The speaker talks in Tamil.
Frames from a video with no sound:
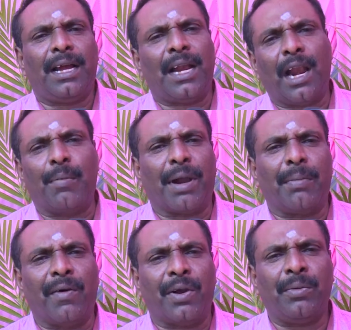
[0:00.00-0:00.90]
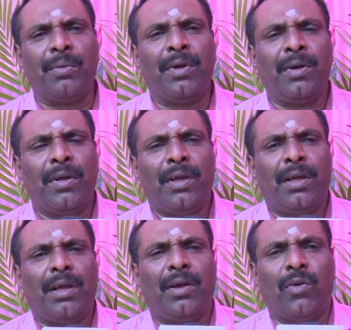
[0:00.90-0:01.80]
நல்ல படமாக வரும்
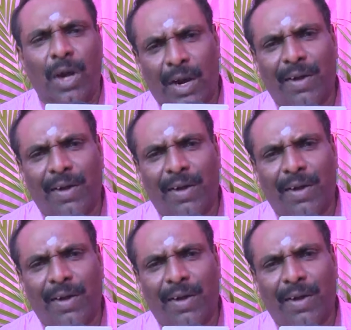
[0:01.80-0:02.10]
உங்களோட